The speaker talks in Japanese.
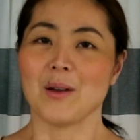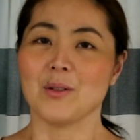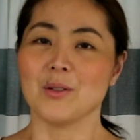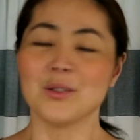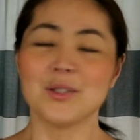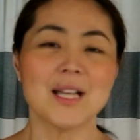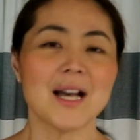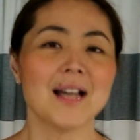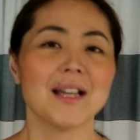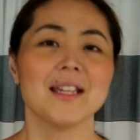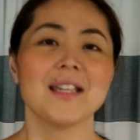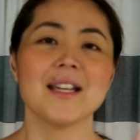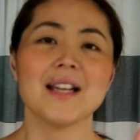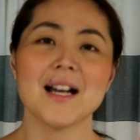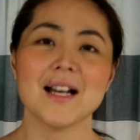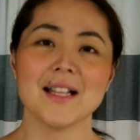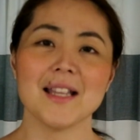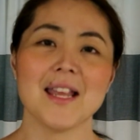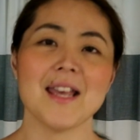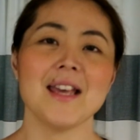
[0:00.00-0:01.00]
うさぎ
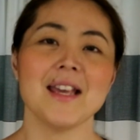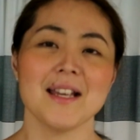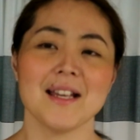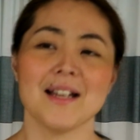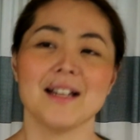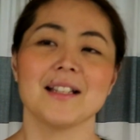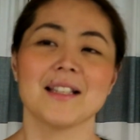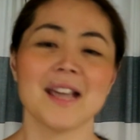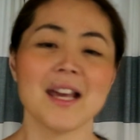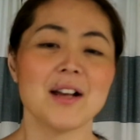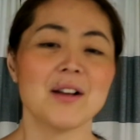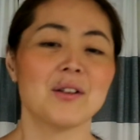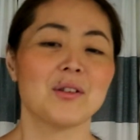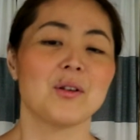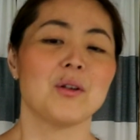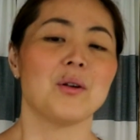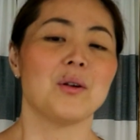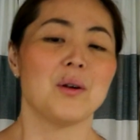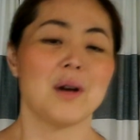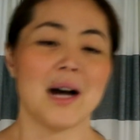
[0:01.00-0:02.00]
がね、結
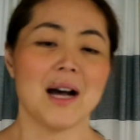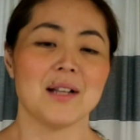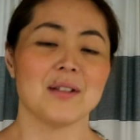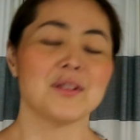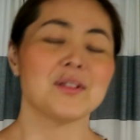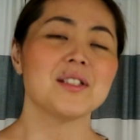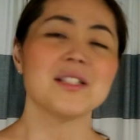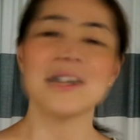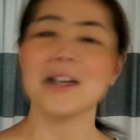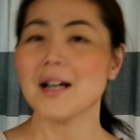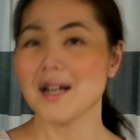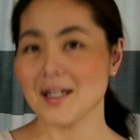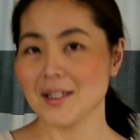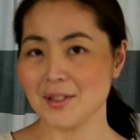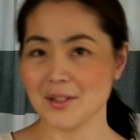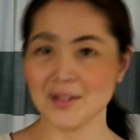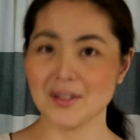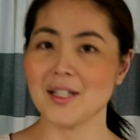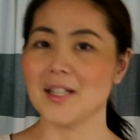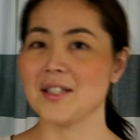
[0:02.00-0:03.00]
構散らか
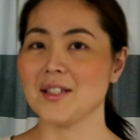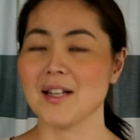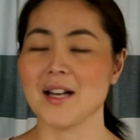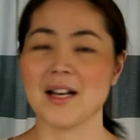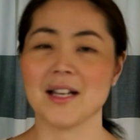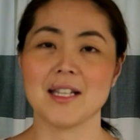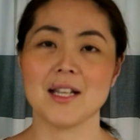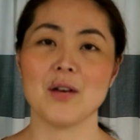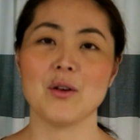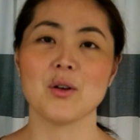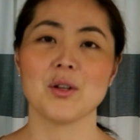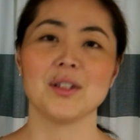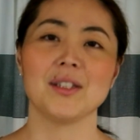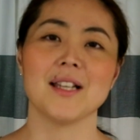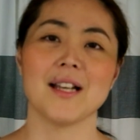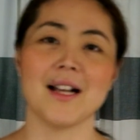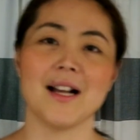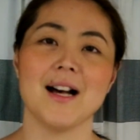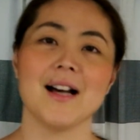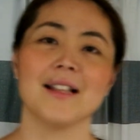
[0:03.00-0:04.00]
すんですよ、朝起き
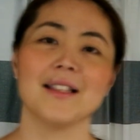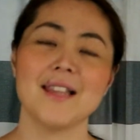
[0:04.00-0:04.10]
たら。